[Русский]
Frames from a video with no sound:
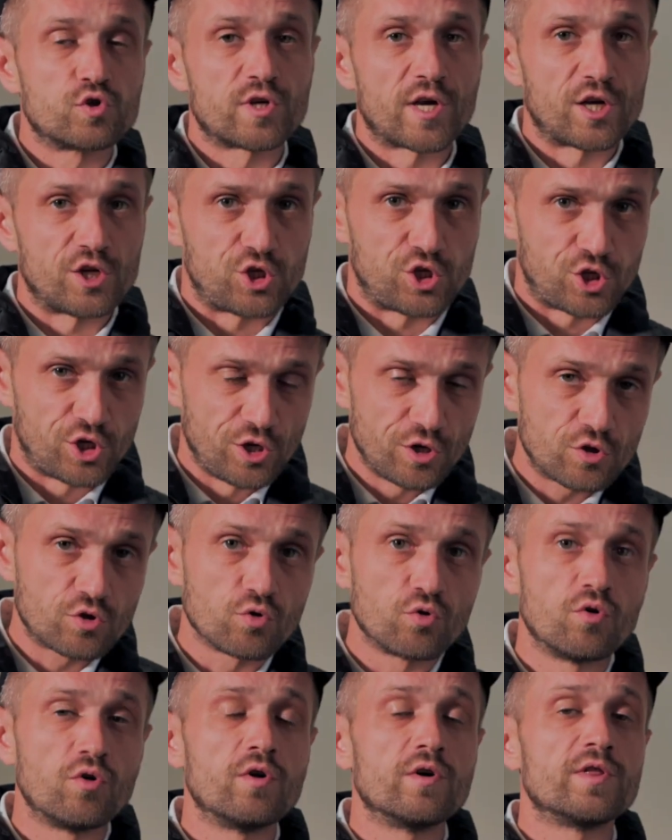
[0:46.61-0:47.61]

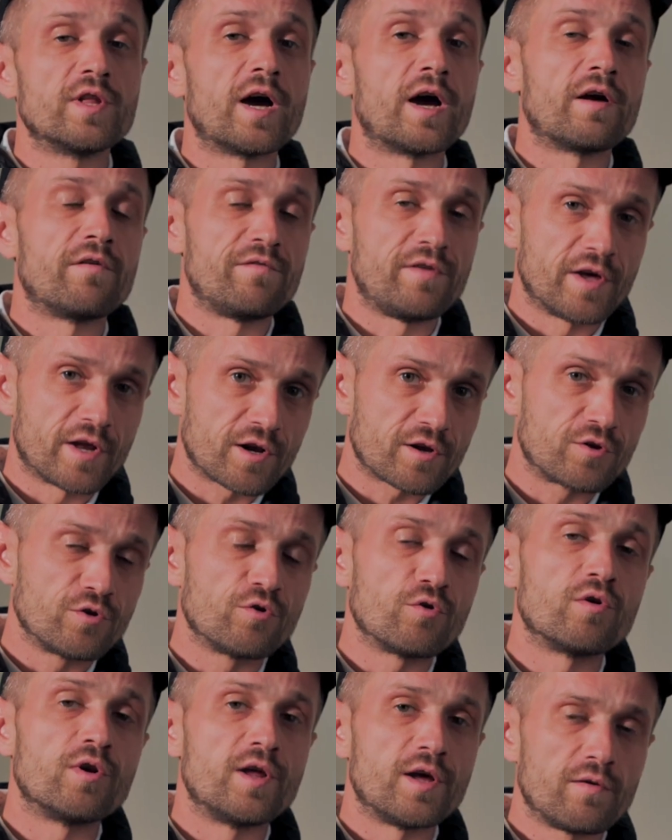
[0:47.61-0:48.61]
защиту на
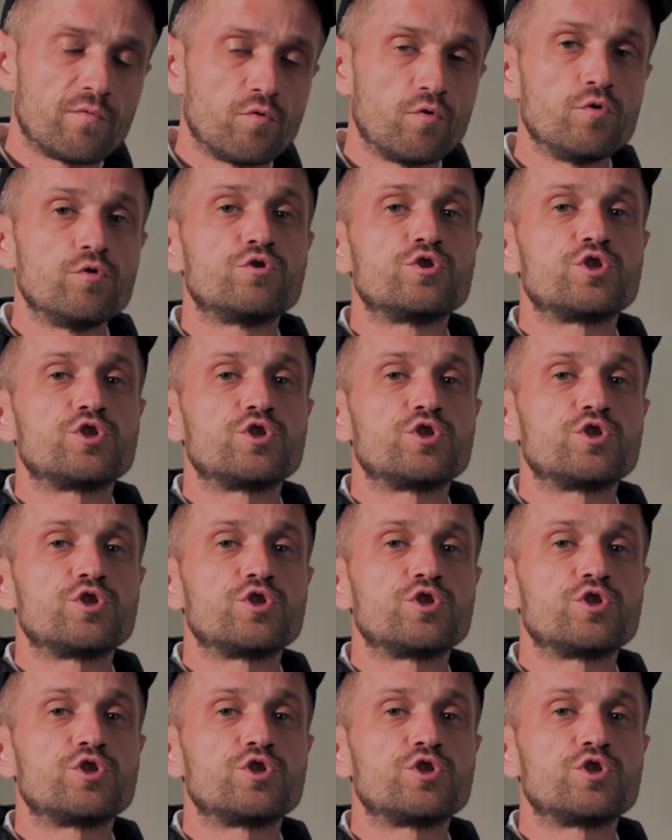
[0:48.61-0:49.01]
верхнюю левую